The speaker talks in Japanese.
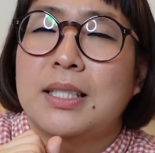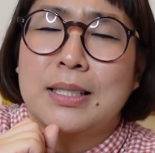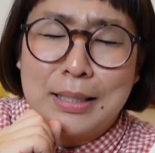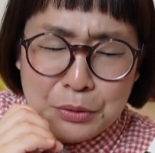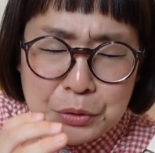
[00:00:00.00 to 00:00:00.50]
時
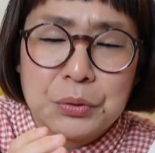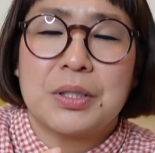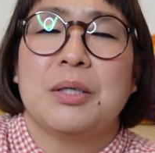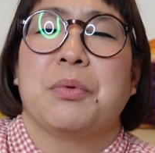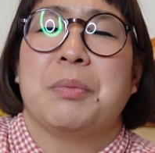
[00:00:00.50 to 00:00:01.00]
間の調
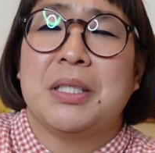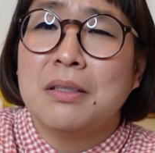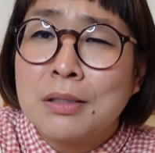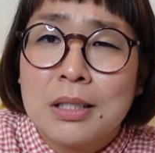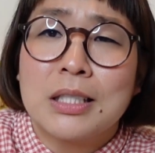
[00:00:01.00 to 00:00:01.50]
整もめ
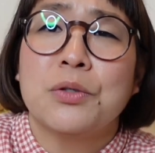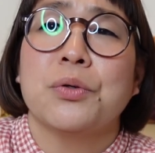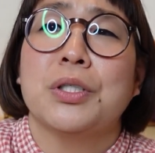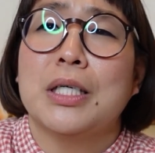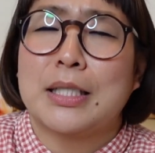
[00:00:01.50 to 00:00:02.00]
ちゃくちゃ仕事しな